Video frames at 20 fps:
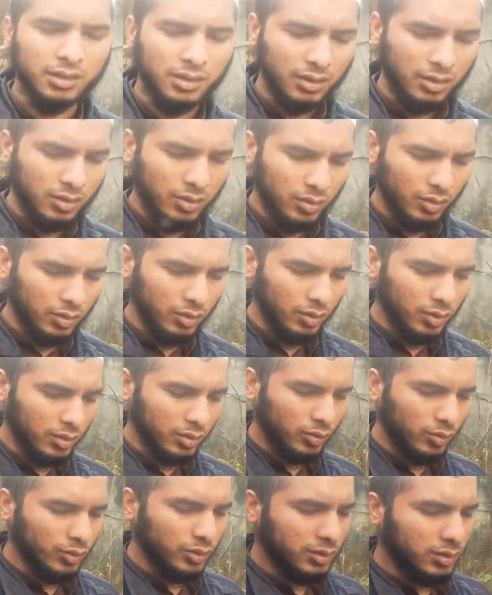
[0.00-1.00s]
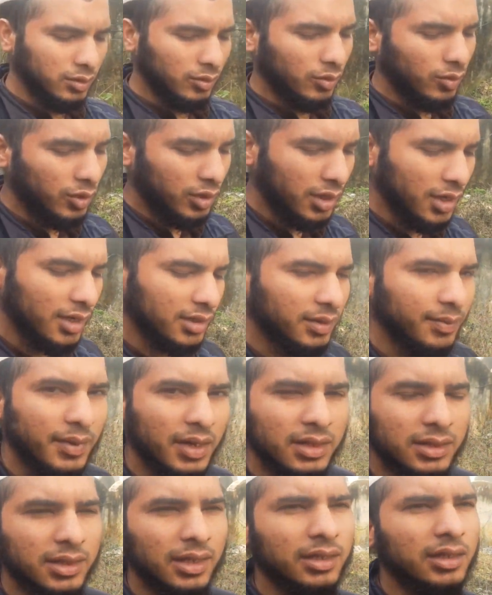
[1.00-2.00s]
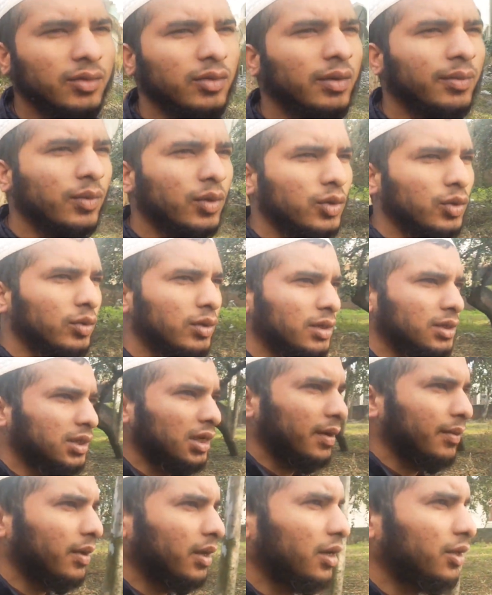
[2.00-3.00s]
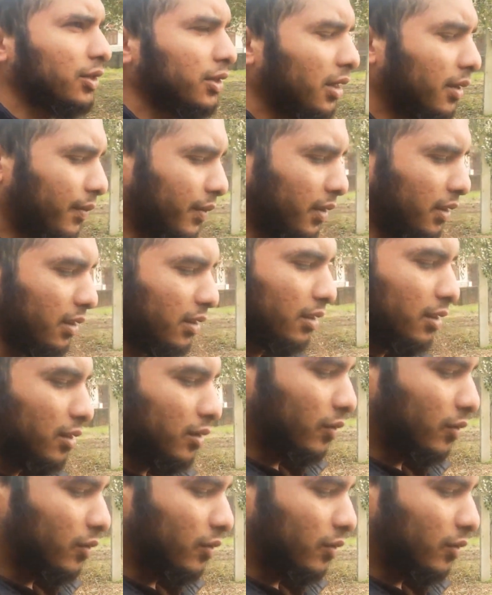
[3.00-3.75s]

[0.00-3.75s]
की और कुछ कुछ चार से पाँच साथी वहाँ मौजूद हैं सामने हजीरे पे